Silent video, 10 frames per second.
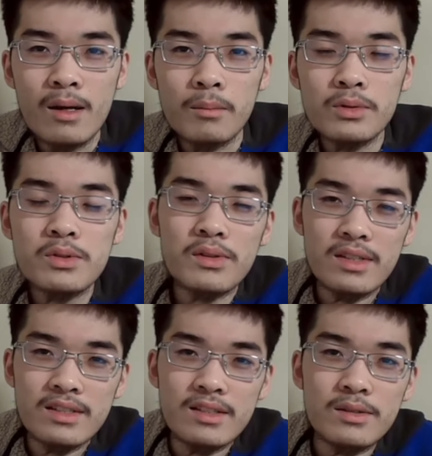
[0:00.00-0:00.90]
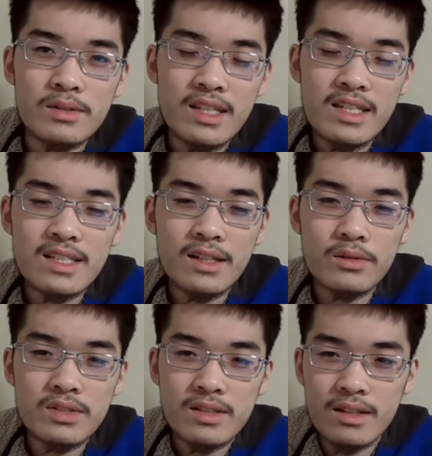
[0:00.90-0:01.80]
もうちょっとですねその政治家と
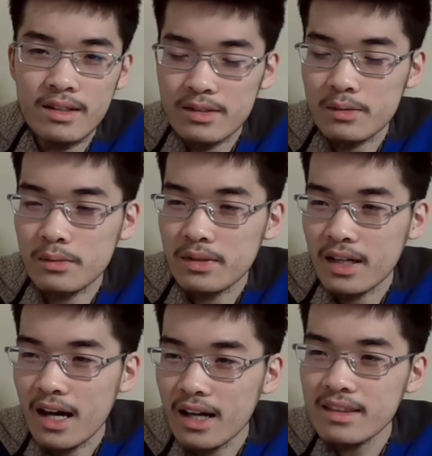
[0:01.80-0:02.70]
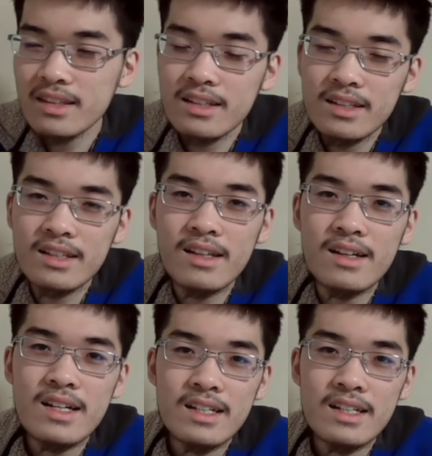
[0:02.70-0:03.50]
してそのなんか安定的な